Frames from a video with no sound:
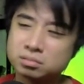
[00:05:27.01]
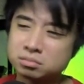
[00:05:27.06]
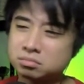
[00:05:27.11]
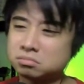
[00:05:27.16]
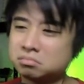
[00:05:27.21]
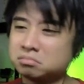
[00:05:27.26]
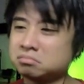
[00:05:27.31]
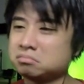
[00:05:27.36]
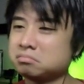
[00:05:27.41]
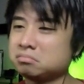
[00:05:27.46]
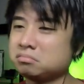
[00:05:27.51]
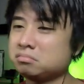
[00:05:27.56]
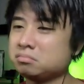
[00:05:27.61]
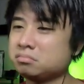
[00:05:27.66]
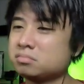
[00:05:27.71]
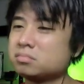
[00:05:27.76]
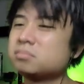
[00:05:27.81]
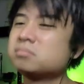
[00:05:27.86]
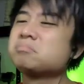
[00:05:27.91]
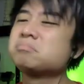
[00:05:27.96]
Sige, tapat
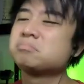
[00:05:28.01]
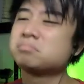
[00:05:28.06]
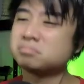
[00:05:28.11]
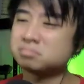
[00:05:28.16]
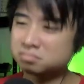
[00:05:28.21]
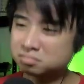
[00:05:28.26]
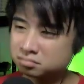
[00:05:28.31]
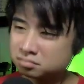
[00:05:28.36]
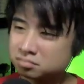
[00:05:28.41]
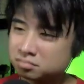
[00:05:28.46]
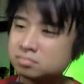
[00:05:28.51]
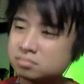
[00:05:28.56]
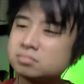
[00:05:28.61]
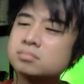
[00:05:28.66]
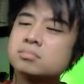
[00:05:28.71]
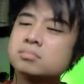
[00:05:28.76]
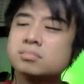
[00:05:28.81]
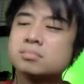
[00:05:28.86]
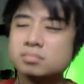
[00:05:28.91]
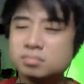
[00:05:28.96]
mo at
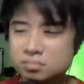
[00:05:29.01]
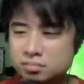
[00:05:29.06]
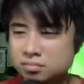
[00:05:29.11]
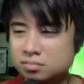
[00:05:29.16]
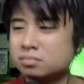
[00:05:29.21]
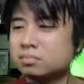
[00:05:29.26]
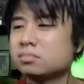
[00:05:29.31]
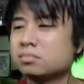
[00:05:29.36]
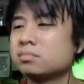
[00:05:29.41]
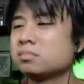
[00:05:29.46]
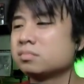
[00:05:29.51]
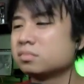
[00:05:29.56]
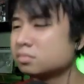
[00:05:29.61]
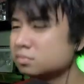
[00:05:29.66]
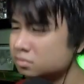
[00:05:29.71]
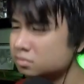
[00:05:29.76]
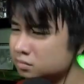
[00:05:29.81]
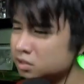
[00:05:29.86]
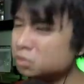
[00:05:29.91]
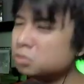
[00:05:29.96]
saluin mo ang kadat
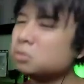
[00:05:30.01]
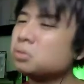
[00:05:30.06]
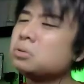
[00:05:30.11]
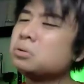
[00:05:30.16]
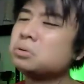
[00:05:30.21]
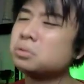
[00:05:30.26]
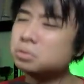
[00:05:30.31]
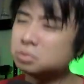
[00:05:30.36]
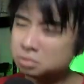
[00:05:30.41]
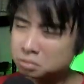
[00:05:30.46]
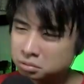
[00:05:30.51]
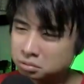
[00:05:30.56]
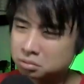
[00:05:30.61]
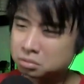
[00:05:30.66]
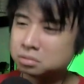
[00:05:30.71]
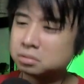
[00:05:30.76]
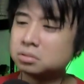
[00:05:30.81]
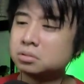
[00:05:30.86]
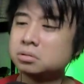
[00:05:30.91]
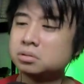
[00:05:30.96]
patak.
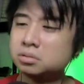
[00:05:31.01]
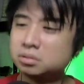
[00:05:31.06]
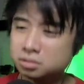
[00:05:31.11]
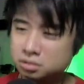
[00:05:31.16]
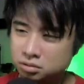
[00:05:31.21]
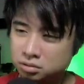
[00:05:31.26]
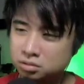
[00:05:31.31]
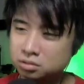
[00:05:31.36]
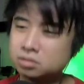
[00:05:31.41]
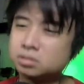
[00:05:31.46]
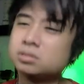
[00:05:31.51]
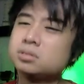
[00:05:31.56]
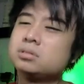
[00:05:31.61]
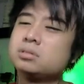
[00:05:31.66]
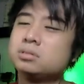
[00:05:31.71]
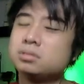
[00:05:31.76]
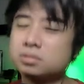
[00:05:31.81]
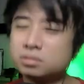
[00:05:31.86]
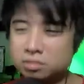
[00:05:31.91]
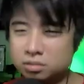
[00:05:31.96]
Oo.
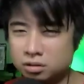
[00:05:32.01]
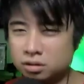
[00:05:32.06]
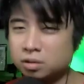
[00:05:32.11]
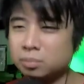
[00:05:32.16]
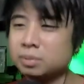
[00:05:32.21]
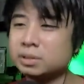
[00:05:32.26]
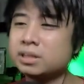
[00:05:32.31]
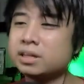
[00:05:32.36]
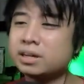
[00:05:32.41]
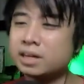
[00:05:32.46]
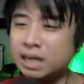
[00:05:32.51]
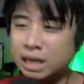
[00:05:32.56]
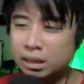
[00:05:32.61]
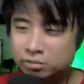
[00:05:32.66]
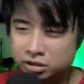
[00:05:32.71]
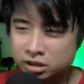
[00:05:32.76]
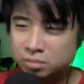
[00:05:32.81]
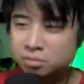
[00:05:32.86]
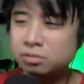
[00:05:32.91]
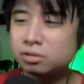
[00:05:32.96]
Lupit
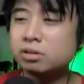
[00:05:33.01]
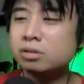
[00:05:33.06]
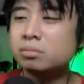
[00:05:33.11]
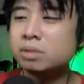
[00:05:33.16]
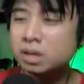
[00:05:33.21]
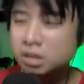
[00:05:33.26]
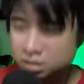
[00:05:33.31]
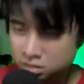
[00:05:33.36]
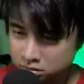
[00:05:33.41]
rhyme scheme nun, men.